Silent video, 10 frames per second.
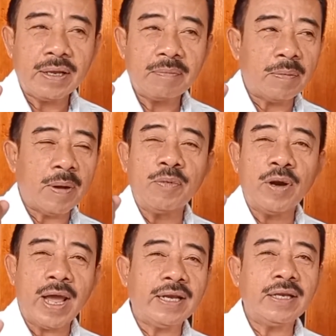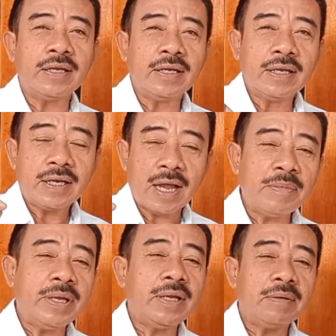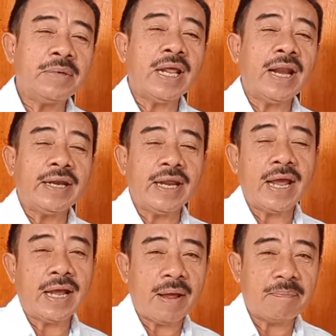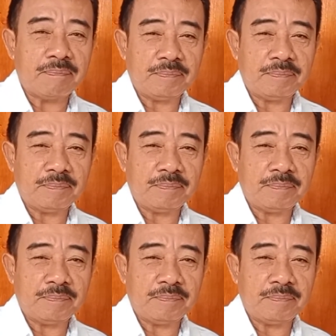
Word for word: berapa bulan kami menjalani akad